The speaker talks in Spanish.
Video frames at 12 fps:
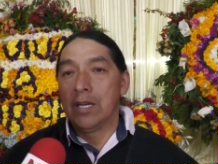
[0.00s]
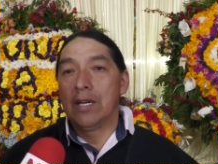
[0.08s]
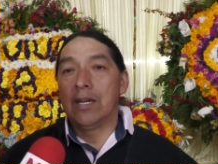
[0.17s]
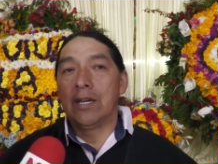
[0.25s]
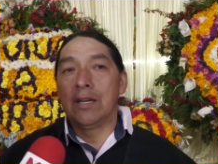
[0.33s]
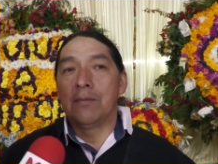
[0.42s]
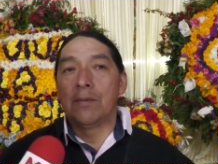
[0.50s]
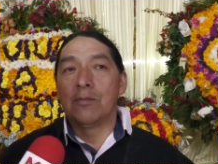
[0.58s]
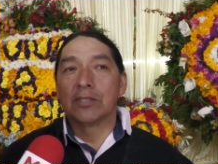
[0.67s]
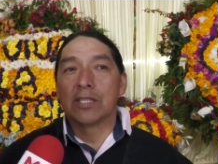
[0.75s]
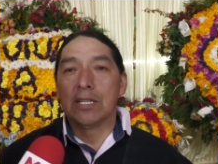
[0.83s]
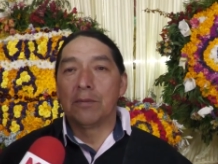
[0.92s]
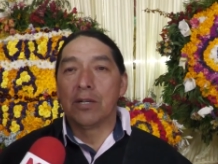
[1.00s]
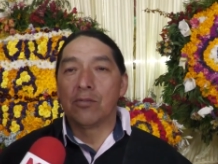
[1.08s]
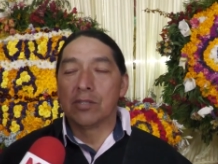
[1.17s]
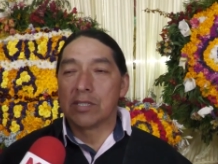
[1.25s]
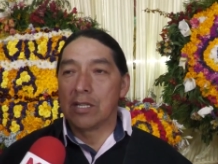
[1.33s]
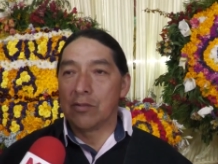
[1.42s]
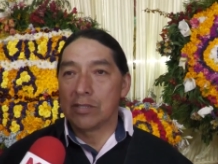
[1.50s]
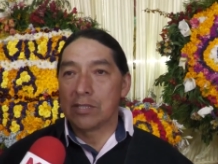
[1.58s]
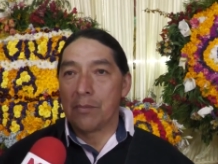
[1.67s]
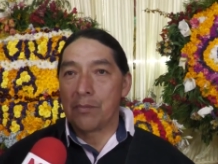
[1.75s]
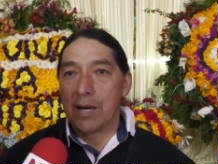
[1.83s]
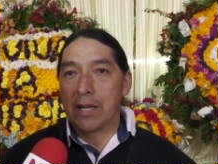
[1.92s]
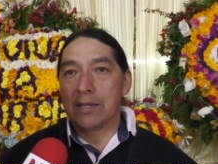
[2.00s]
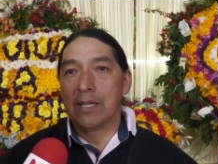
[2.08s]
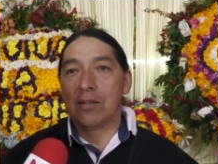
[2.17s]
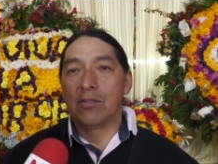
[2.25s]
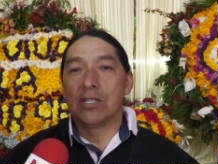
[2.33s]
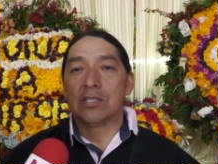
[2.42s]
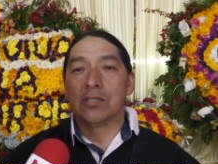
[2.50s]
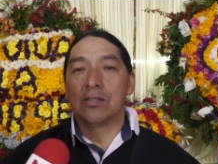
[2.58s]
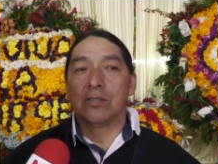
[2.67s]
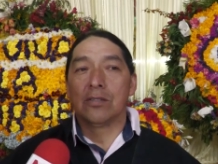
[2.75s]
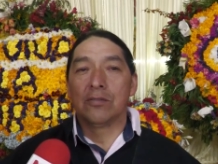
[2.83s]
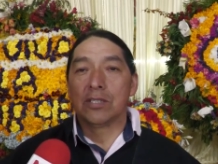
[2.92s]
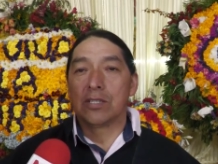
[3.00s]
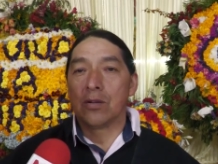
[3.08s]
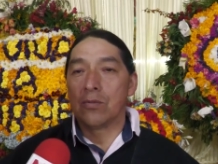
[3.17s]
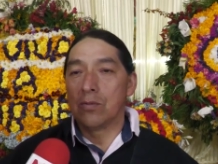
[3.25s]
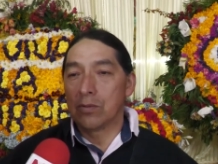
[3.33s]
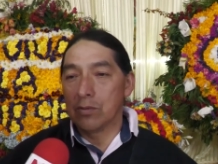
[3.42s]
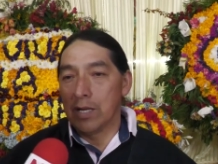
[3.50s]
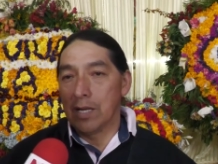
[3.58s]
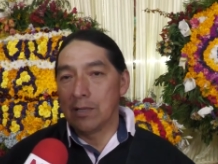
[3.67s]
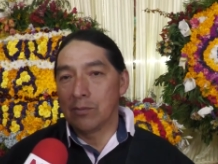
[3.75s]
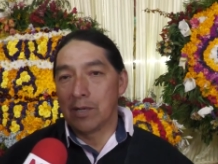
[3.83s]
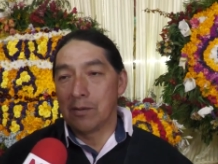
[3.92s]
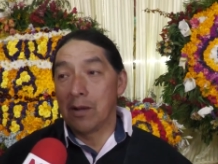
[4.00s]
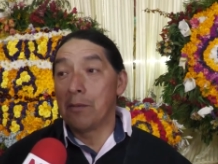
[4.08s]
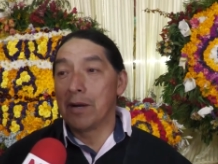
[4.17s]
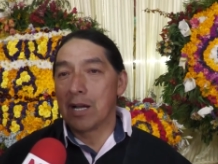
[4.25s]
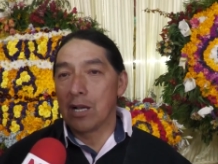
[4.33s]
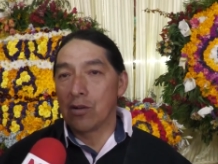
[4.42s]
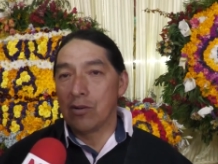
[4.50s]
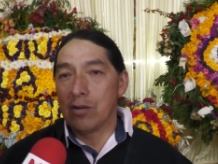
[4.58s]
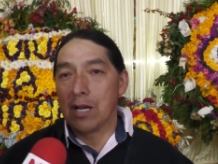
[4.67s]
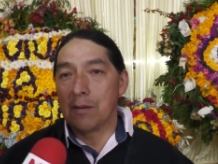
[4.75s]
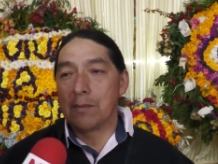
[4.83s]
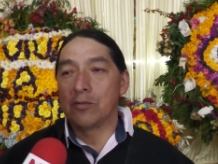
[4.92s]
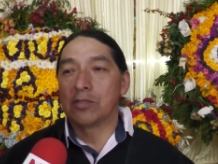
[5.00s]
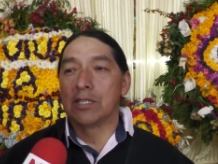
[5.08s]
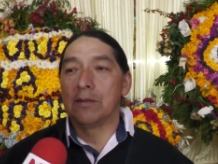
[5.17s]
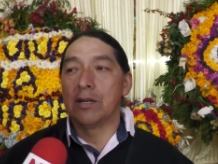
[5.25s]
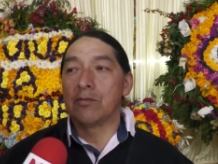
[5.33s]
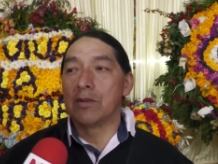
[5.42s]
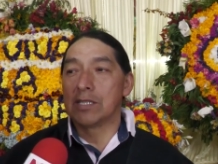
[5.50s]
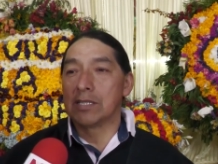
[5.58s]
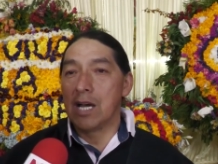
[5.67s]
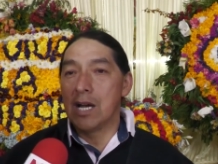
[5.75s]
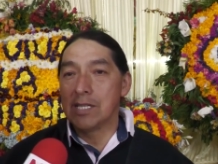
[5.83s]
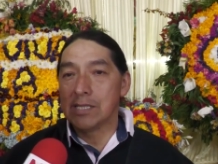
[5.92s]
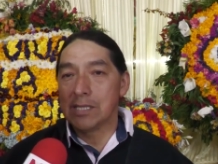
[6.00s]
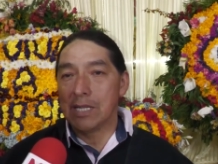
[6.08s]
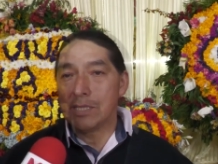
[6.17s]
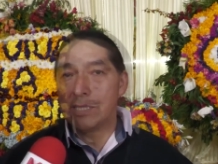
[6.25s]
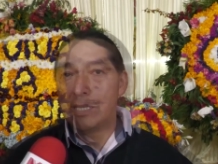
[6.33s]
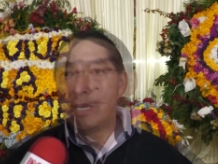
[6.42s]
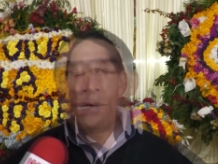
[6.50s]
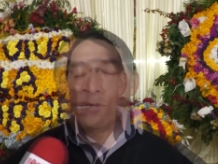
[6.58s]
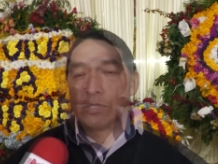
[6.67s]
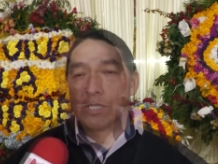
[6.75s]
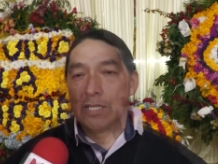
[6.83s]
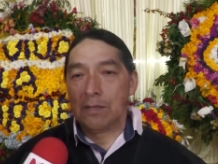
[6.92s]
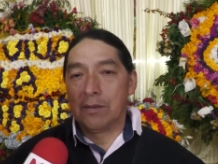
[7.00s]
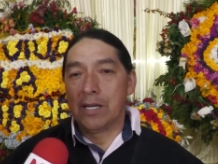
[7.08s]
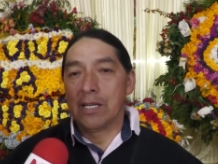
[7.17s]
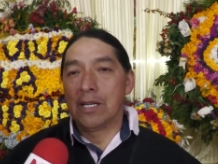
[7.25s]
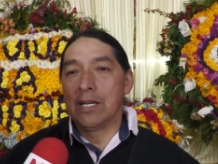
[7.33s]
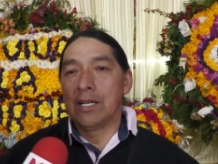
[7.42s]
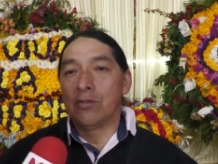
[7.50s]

Eh, vamos a llevar nuestra, nuestra parte, nuestra cultura, una, una, vaca loca, vamos a llevar unas danzas, vamos a llevar eh,